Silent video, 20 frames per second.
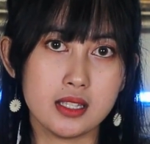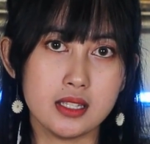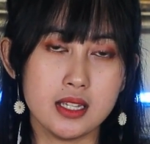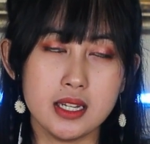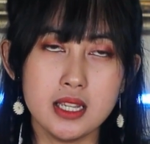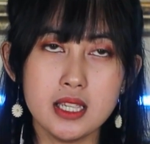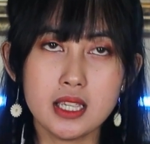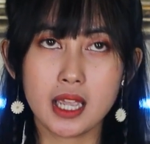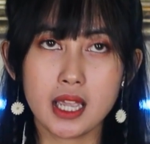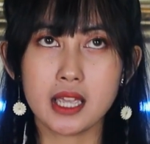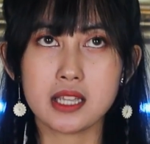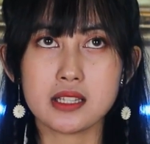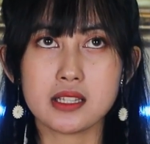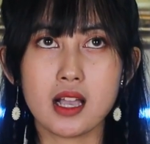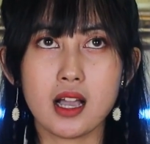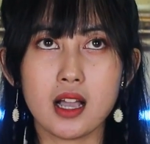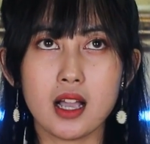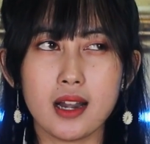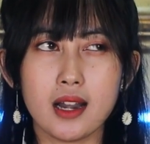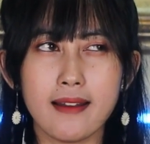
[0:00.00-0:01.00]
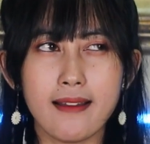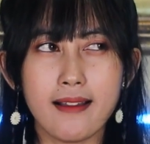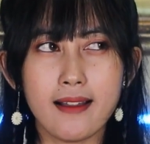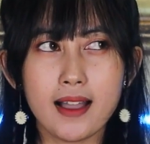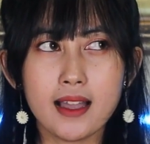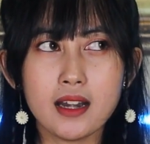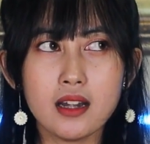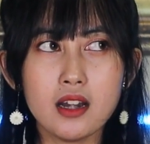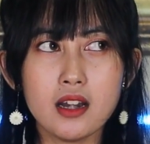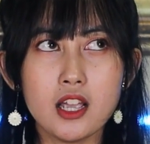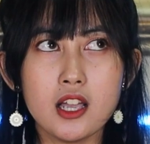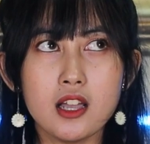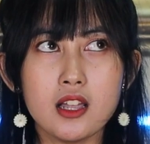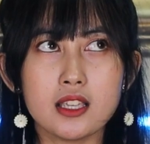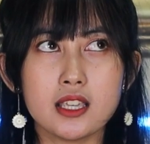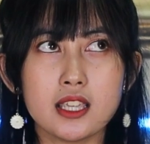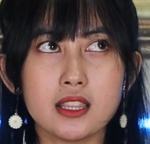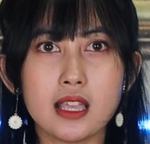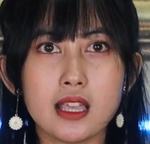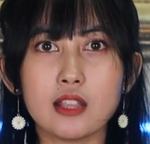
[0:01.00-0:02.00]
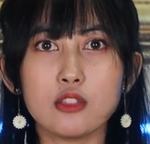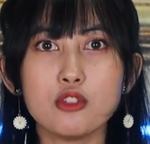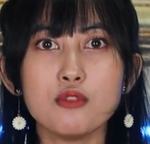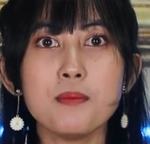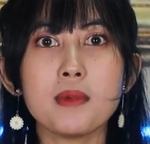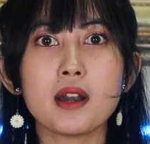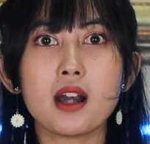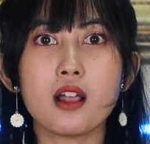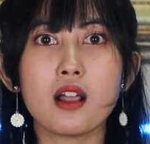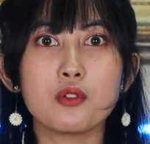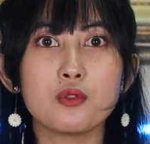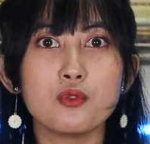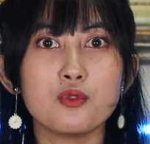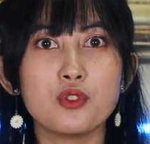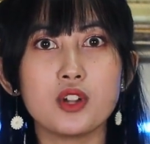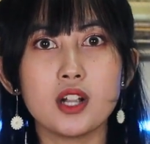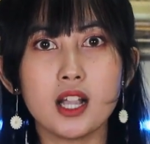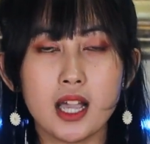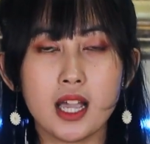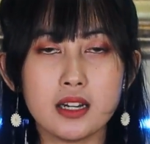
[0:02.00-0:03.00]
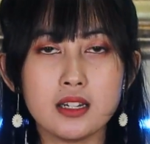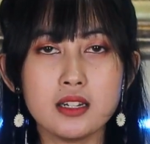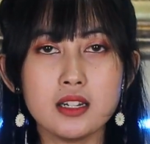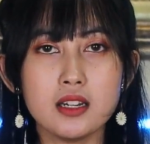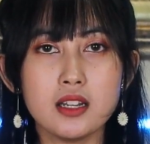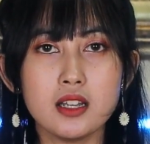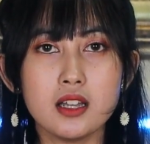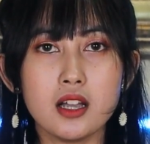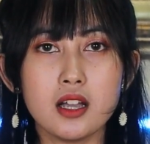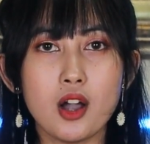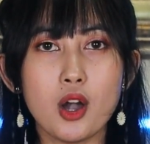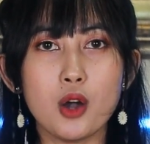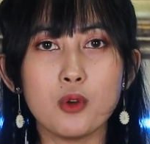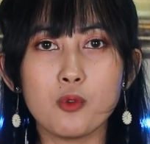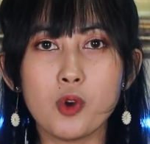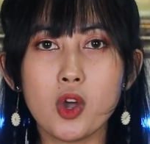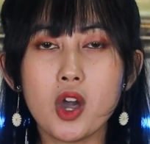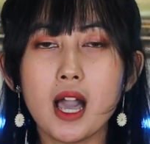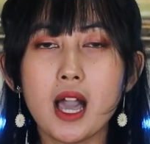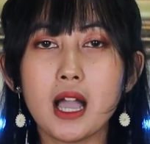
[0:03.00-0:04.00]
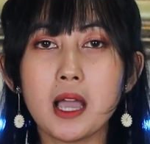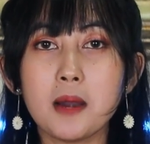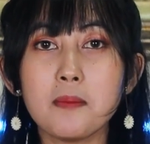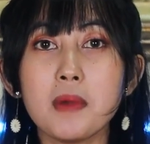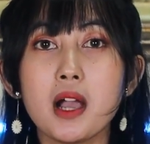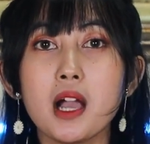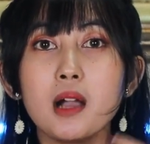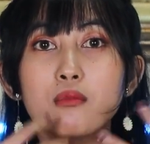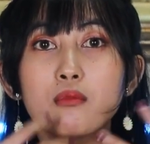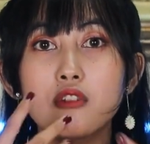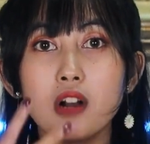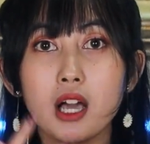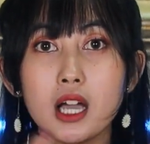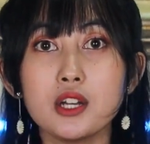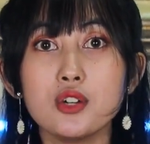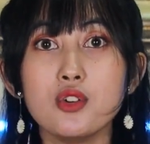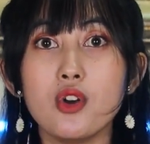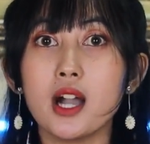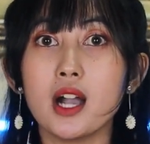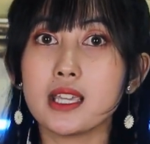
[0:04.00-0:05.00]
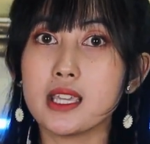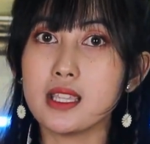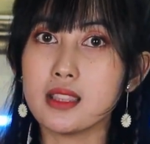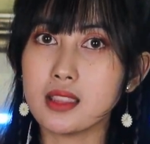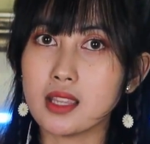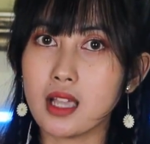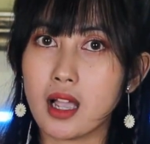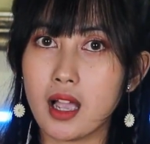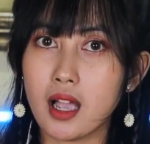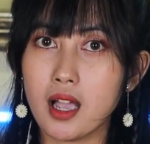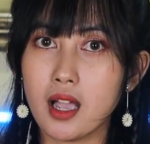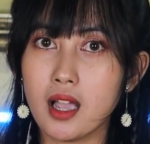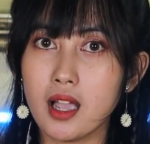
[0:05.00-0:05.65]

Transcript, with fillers: Jadi kayak seakan-akan kita itu meragukan Allah akan mengabulkan doa kita.